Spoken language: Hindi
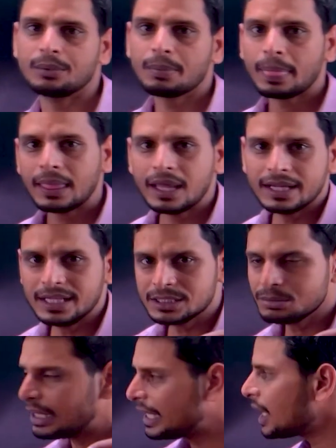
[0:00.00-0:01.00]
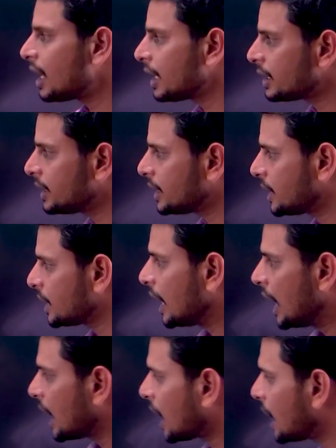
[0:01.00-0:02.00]
इंग्लिश में लिखा करती थी
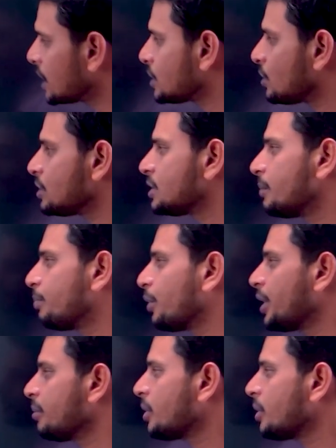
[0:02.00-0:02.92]
खास तौर से पोएम